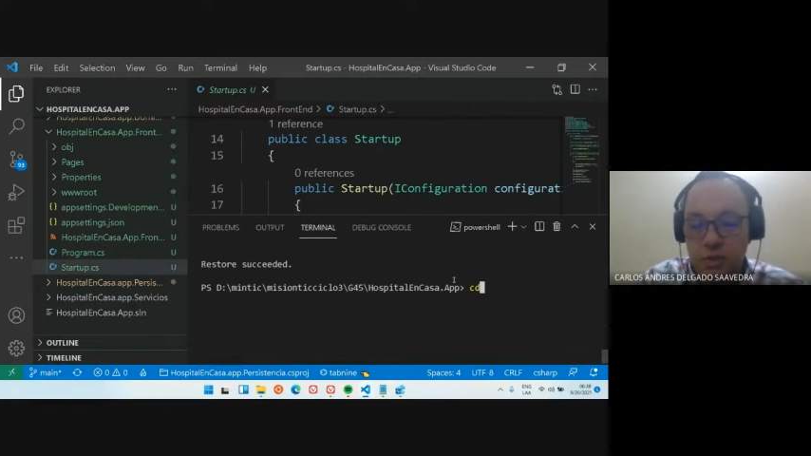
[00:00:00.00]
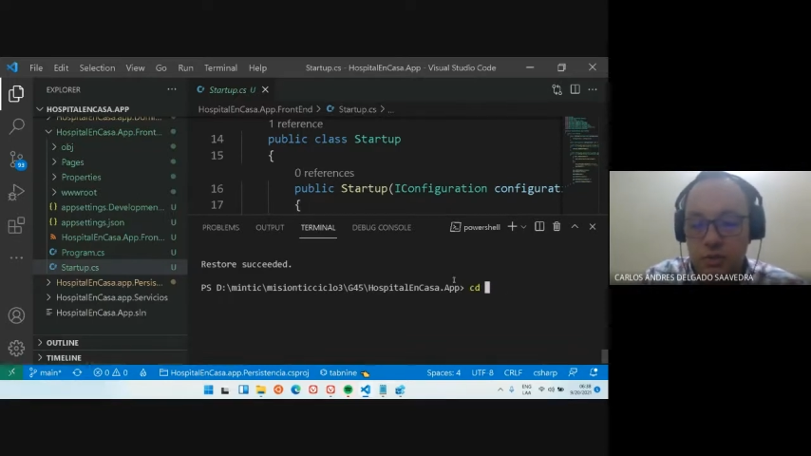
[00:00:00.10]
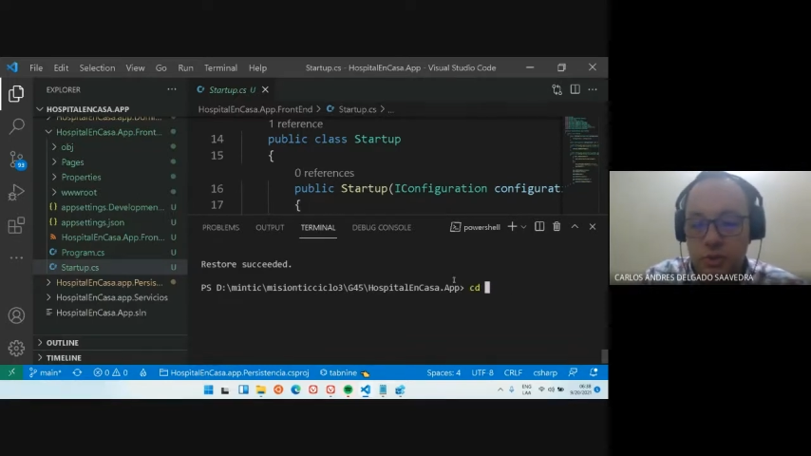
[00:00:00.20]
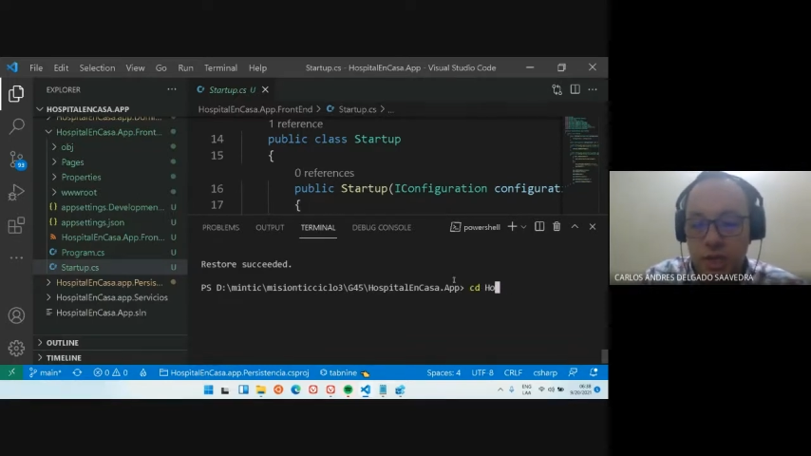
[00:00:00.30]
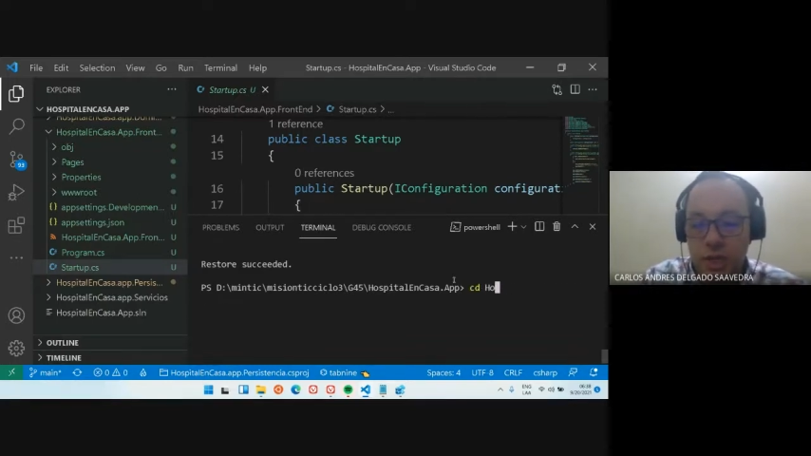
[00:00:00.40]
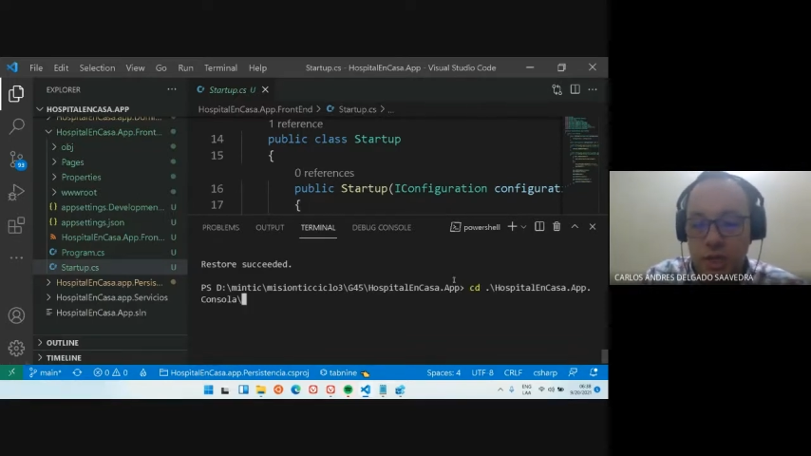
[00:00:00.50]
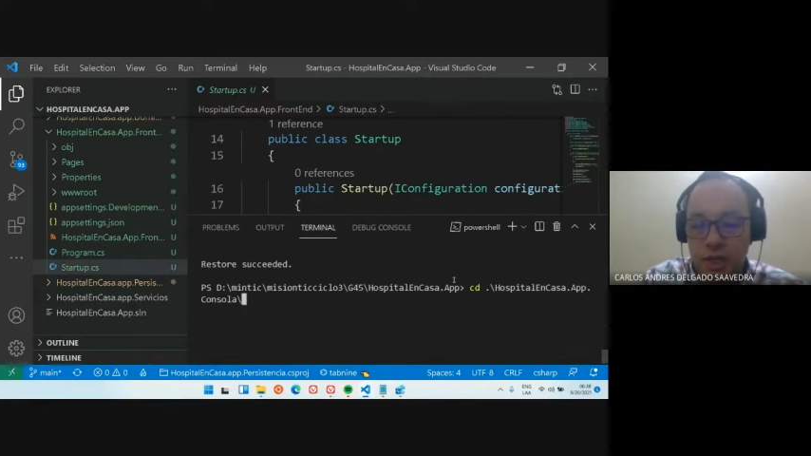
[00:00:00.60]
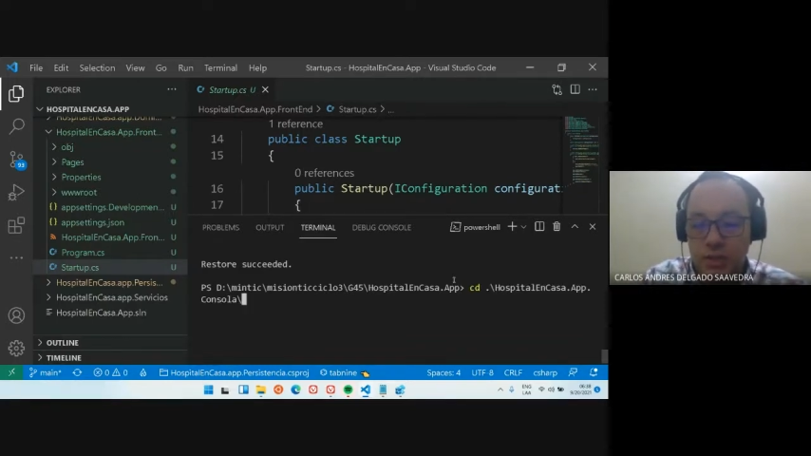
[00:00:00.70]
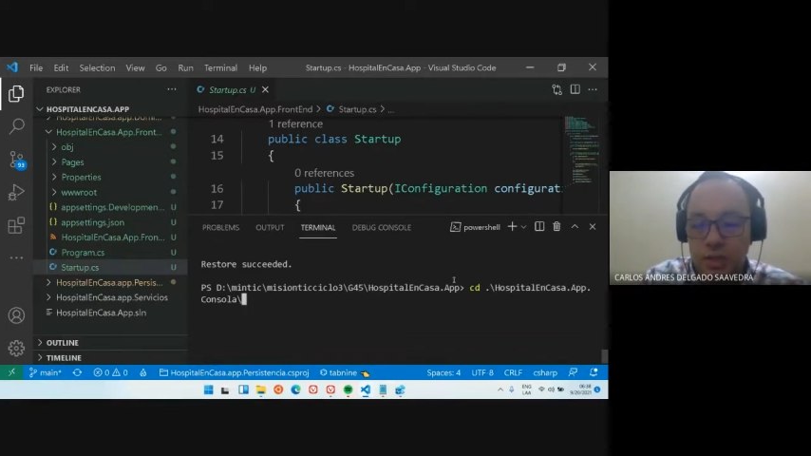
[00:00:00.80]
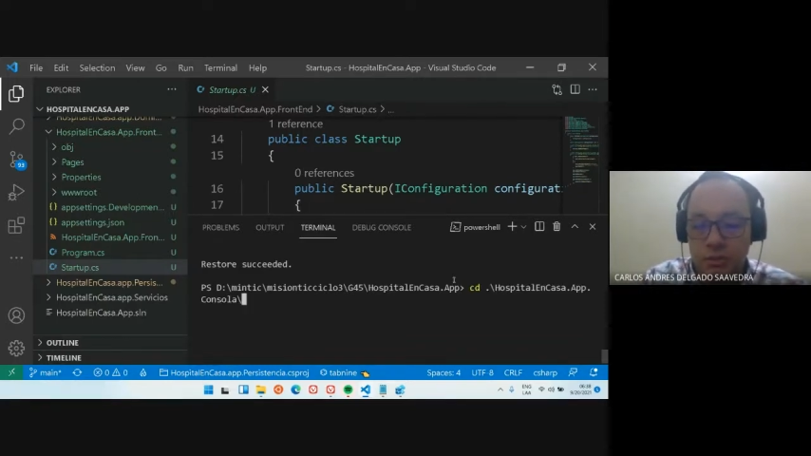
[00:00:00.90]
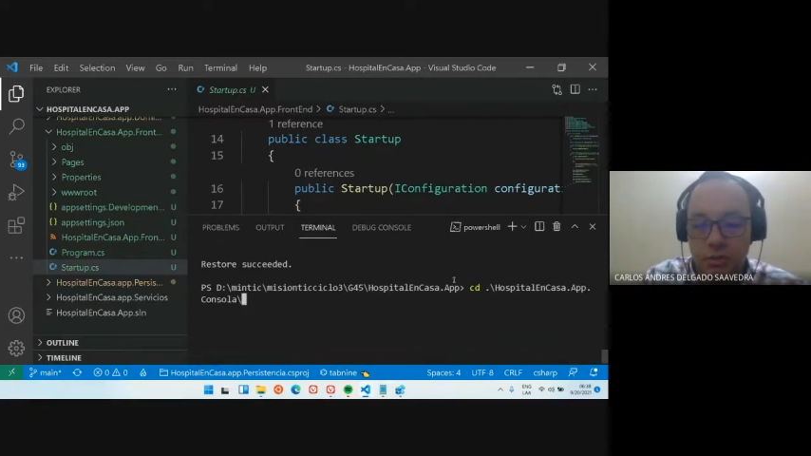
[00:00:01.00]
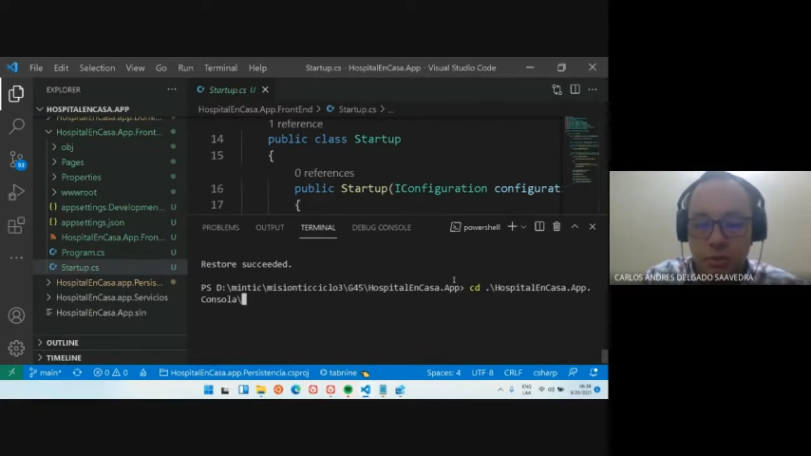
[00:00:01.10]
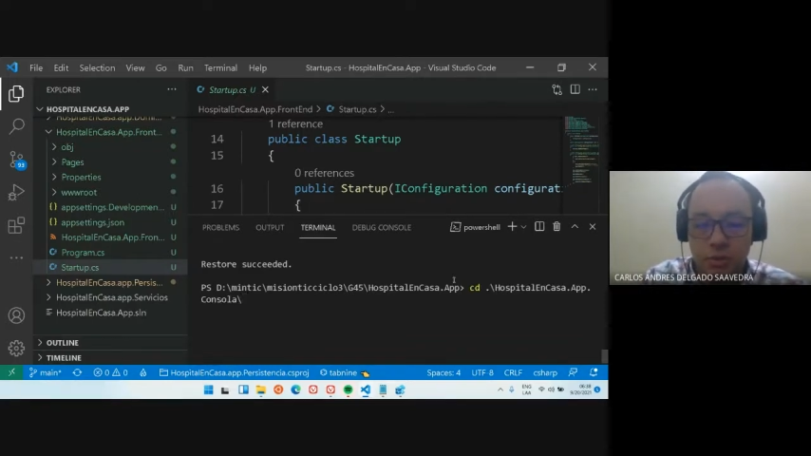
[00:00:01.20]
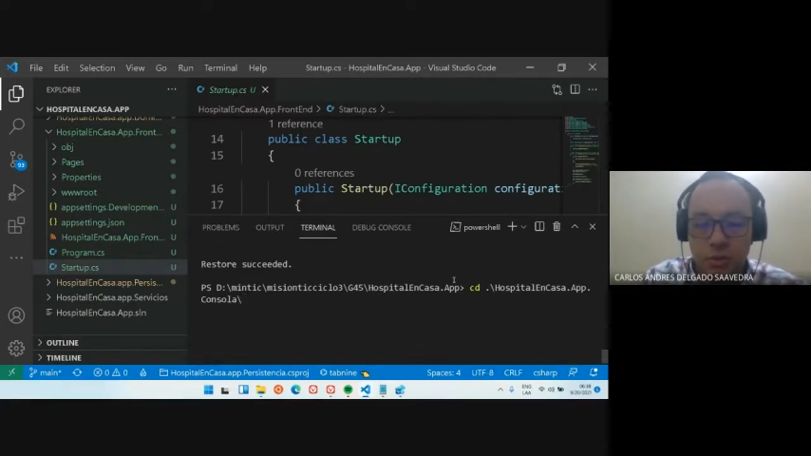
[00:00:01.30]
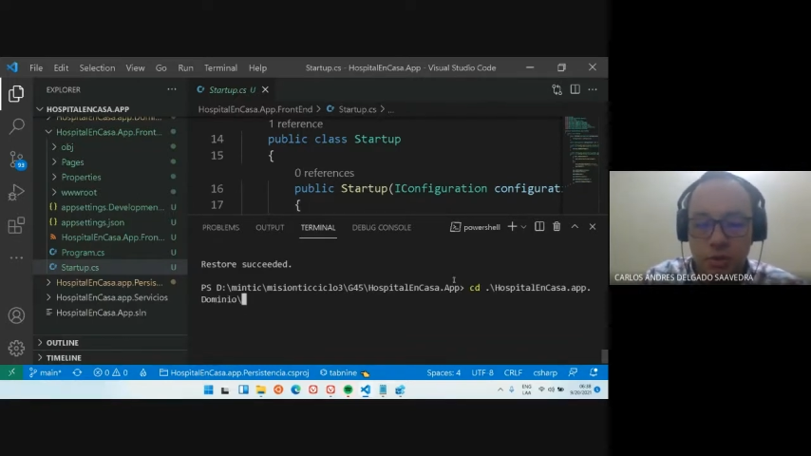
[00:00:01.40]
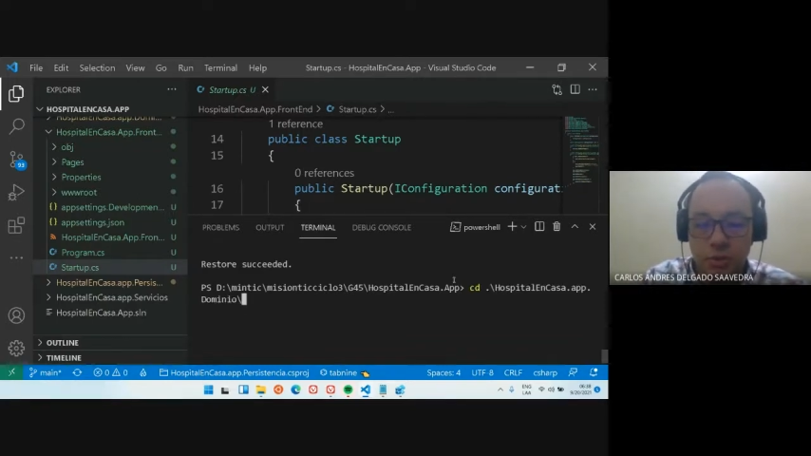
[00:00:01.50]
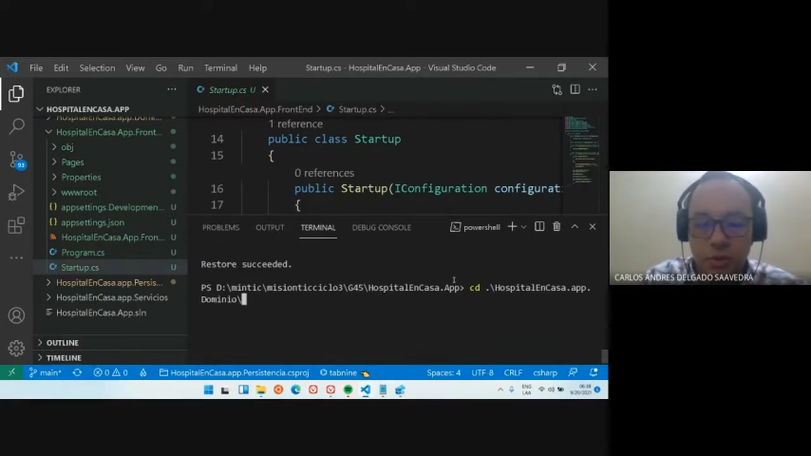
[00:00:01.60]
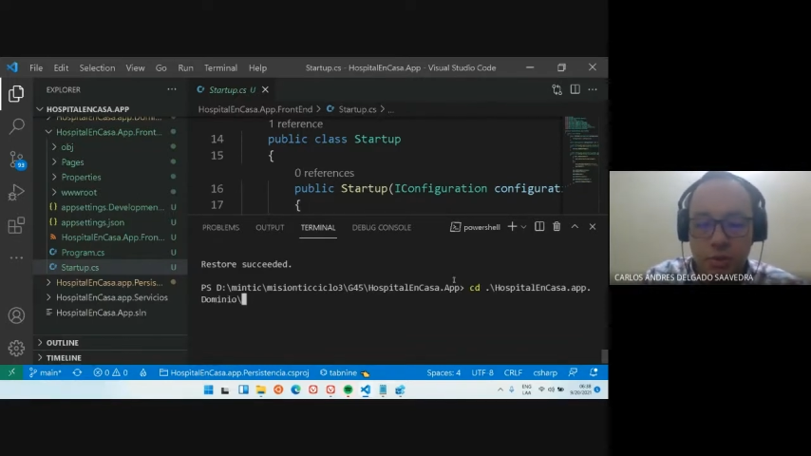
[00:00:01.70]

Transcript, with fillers: hospital en casa, punto